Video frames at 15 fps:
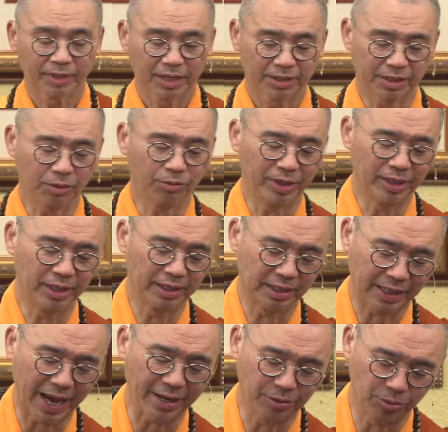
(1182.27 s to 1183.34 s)
声闻人的
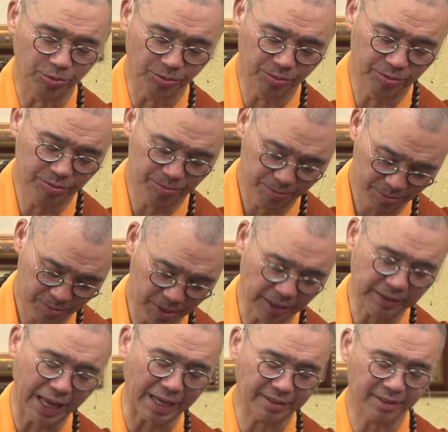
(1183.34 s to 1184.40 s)
态度
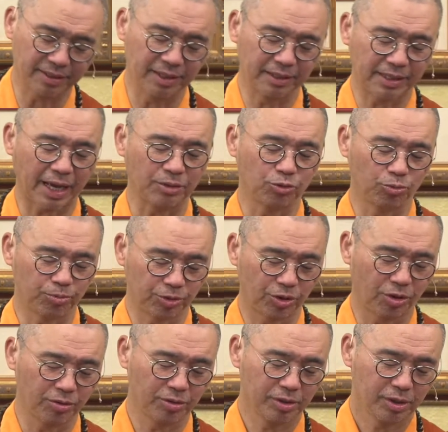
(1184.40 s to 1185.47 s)
跟大乘人态度不同，
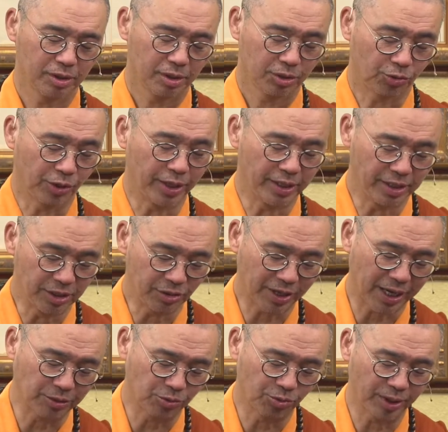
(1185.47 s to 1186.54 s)
所以你就
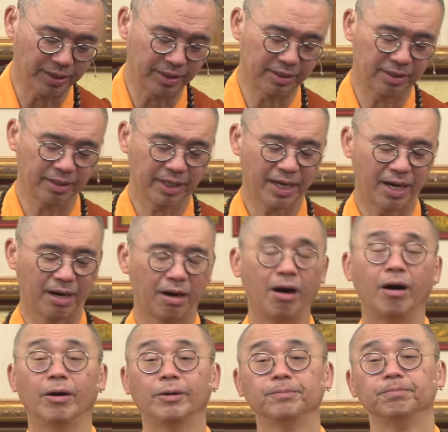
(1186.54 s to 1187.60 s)
看出来是这样啊、
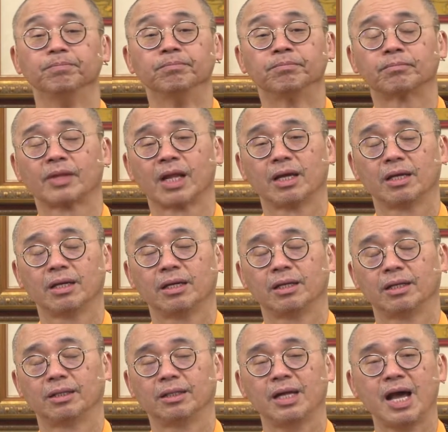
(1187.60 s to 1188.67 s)
哦。
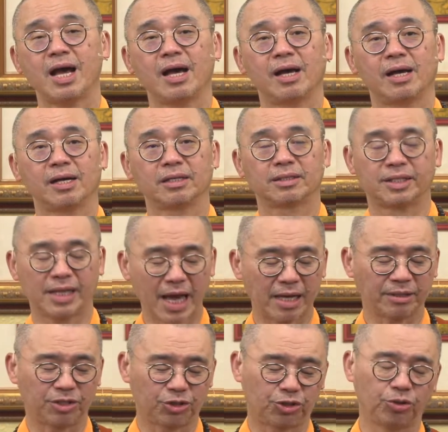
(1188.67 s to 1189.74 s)
那这
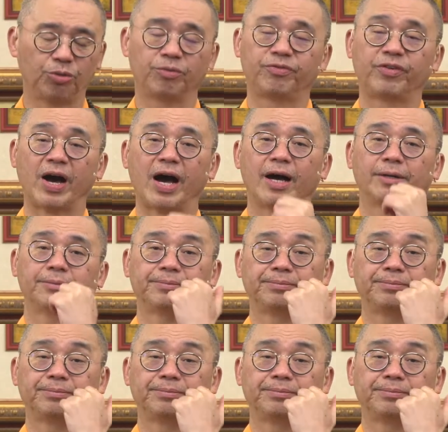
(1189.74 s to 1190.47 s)
样子修法。